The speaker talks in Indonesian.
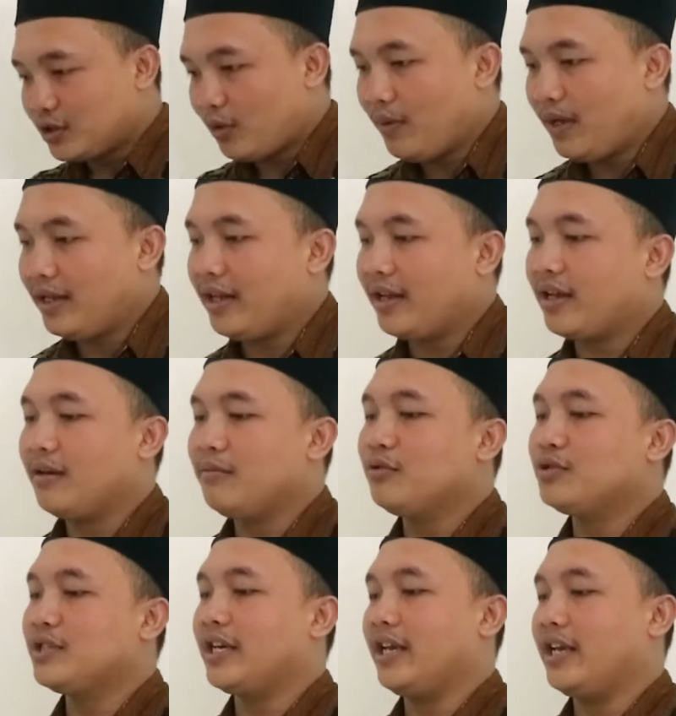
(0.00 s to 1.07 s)
Coba deh
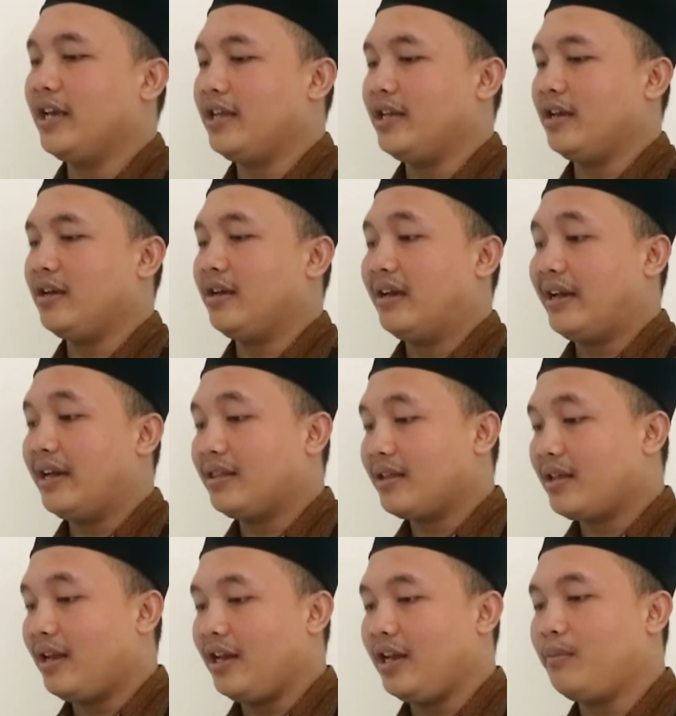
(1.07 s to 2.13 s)
kamu cek IG-nya at
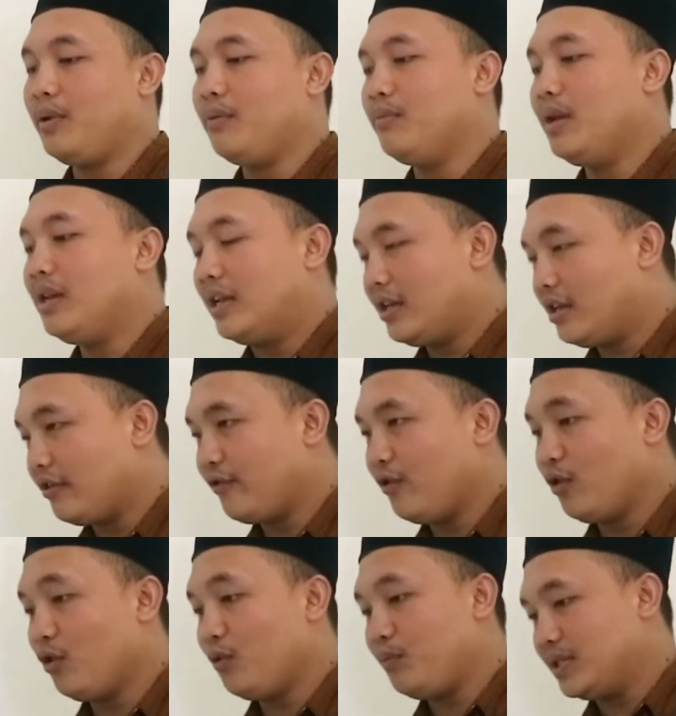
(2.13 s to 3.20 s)
klinik bimbel nanti
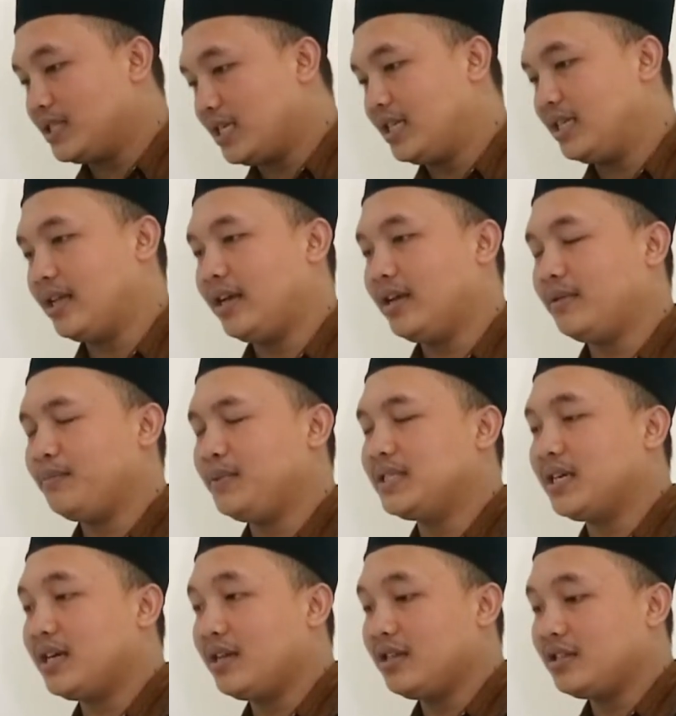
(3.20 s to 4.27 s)
follow bisa ditanya
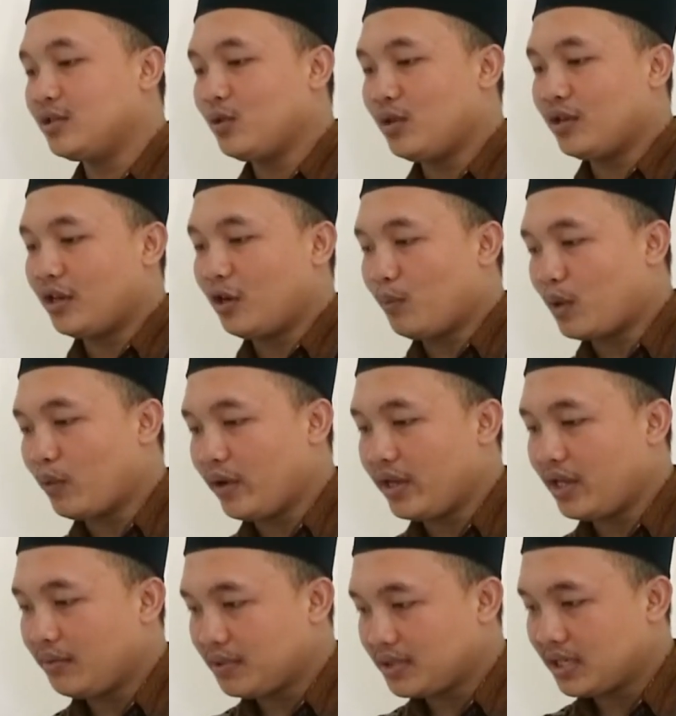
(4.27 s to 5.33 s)
bisa di situ ada nomor
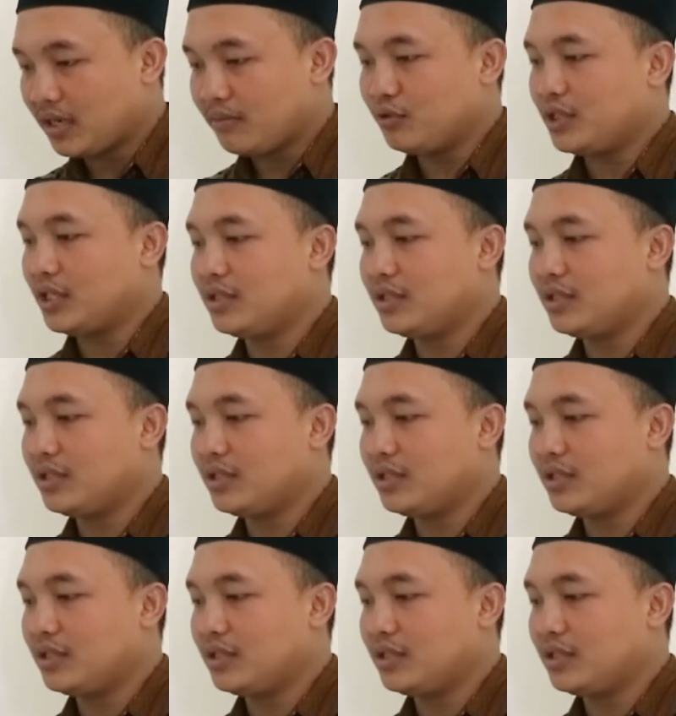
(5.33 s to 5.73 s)
WA-nya bisa kamu